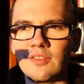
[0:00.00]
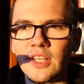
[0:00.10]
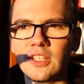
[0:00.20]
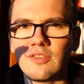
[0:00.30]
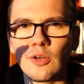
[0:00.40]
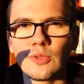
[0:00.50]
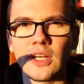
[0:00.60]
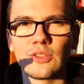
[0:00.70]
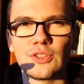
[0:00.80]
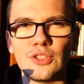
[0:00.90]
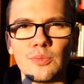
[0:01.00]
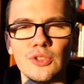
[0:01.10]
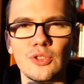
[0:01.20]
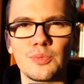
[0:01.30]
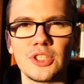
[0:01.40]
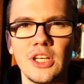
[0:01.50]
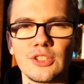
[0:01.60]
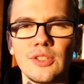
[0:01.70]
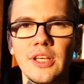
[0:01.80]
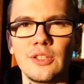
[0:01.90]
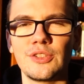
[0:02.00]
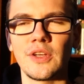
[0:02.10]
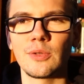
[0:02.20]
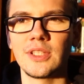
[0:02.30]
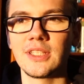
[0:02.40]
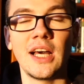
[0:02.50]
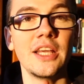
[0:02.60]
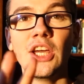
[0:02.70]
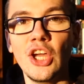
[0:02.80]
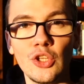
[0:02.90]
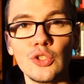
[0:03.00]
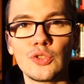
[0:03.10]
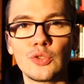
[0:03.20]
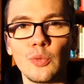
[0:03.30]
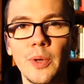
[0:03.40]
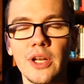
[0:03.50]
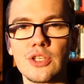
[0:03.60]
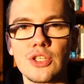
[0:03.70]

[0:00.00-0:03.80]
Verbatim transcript: w takich warunkach dosyć mocno przygaszonego światła i tak dalej, to jest super.